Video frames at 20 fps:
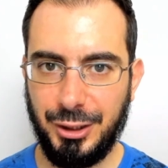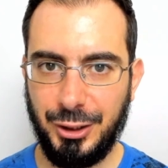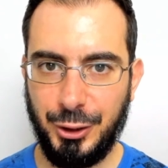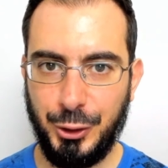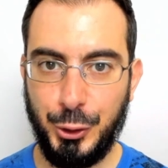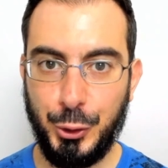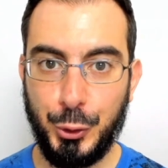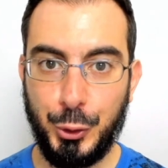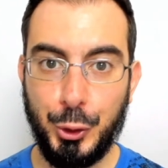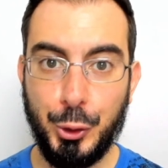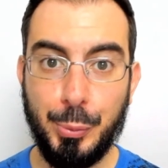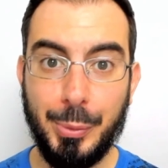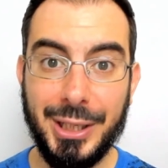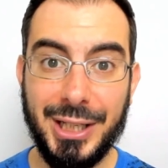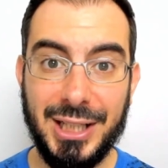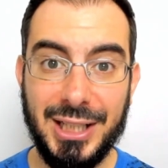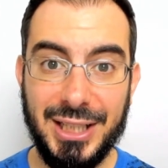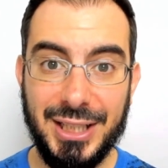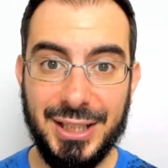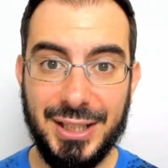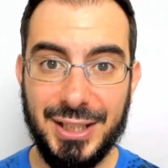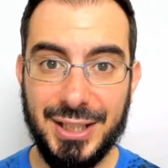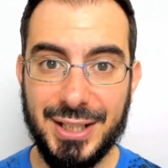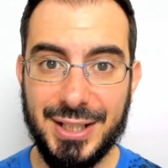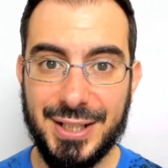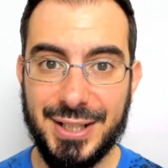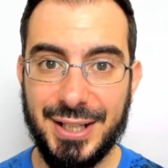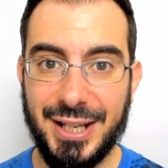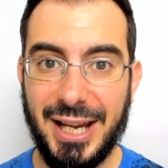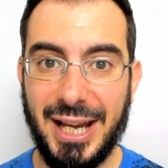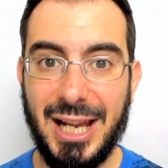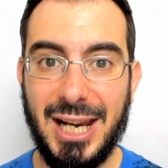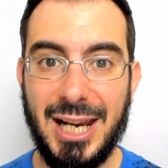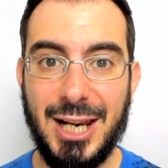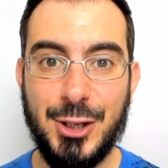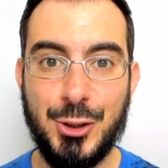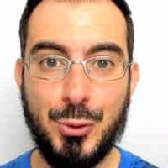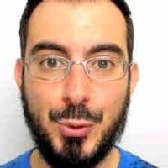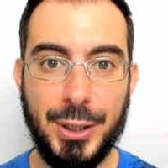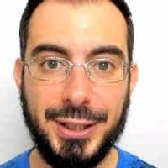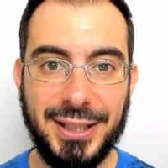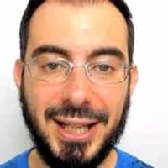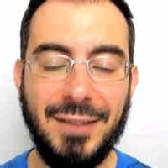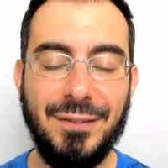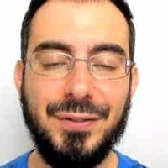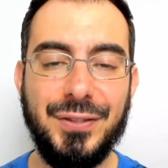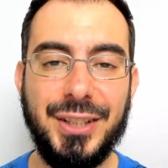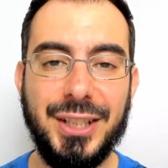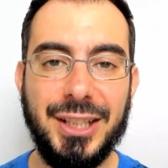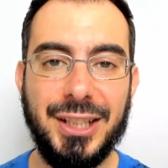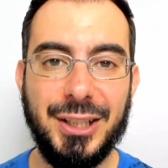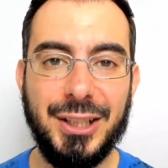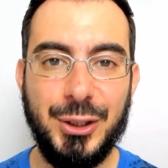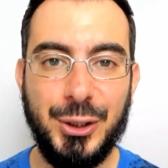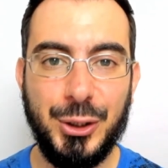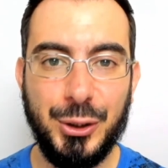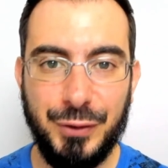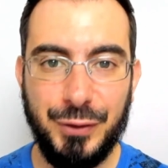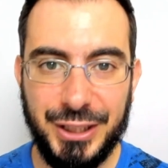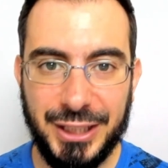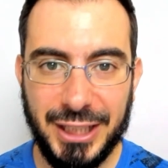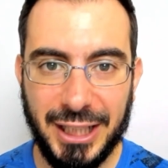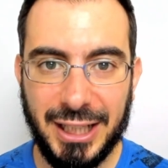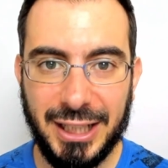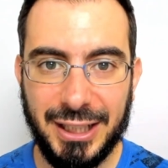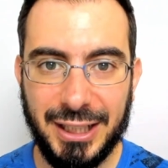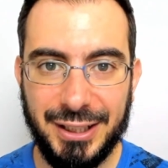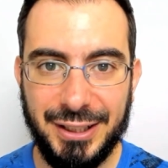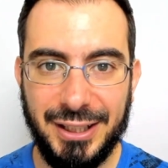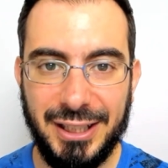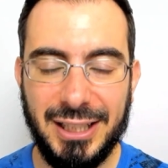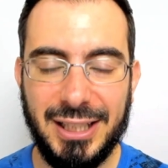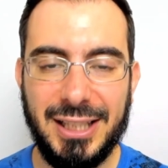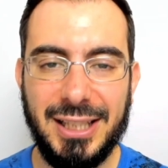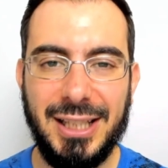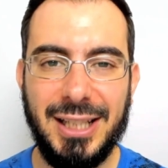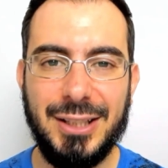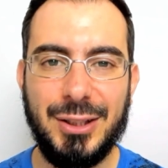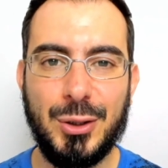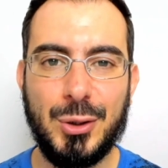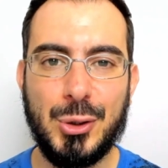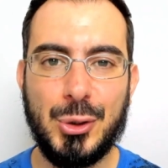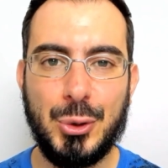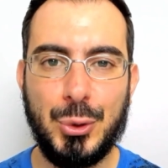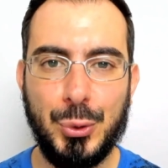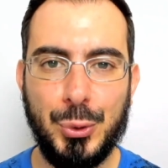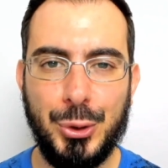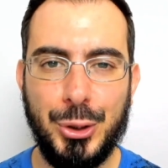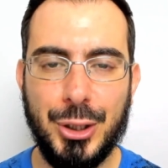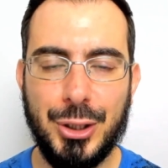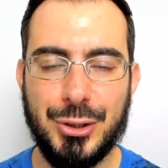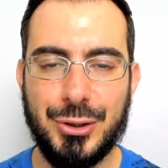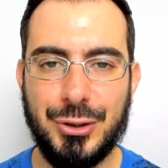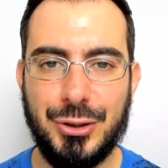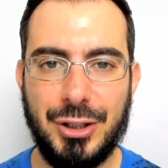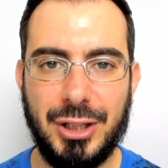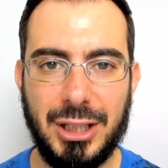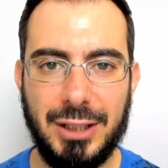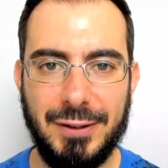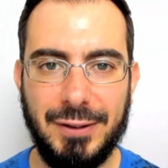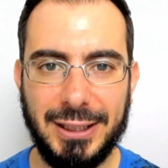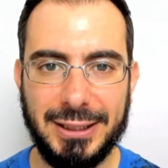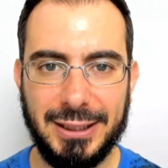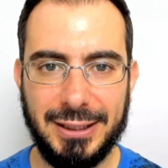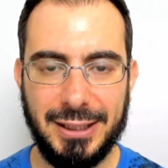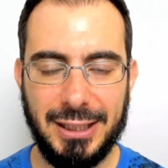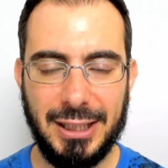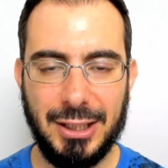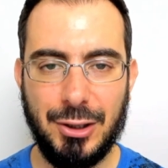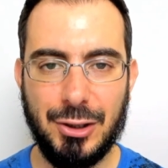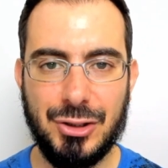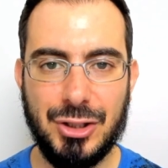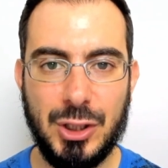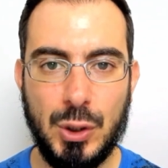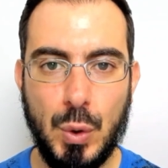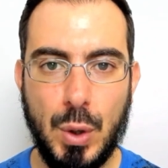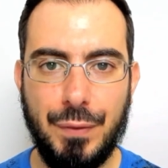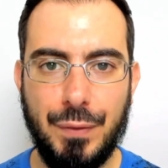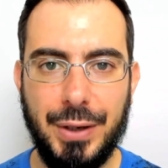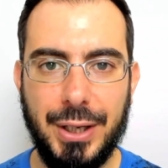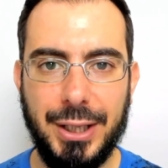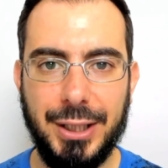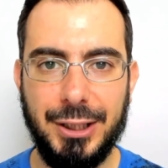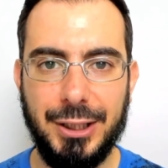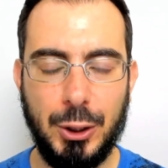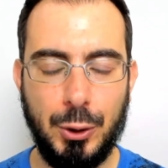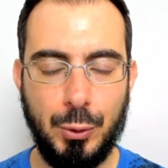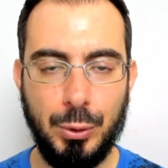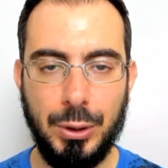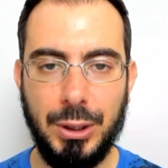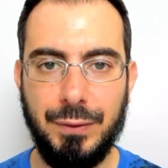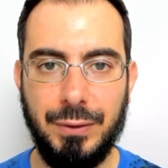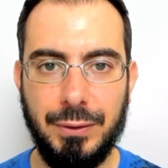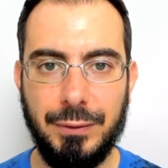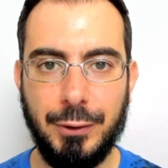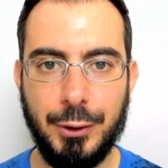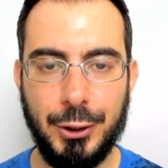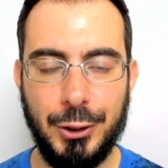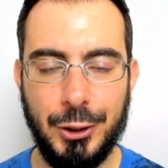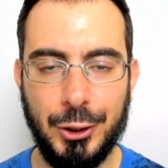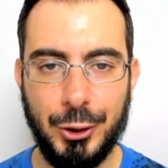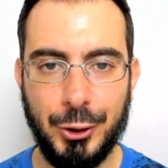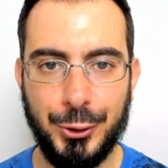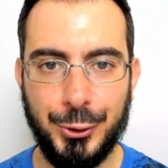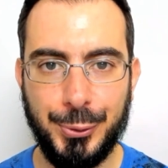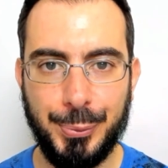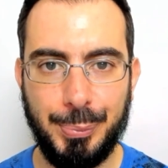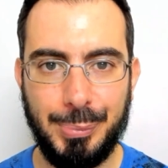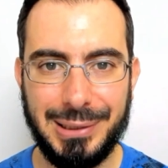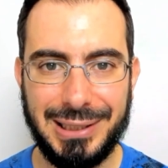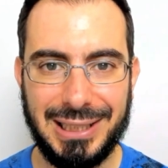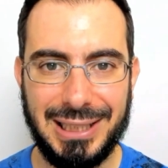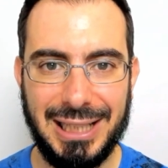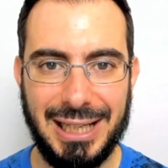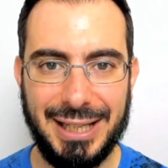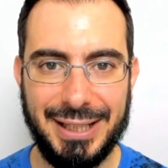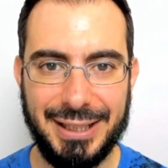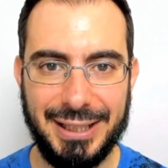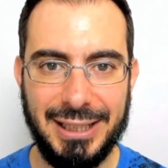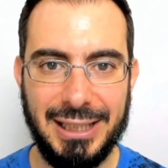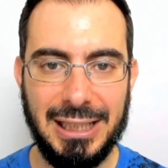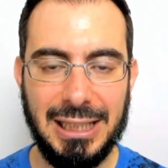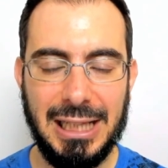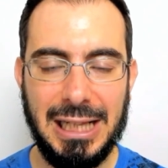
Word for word: YouTube Analytics e le sue tante novità. Nel Creator Studio sono arrivate delle cose nuove di cui vi voglio parlare.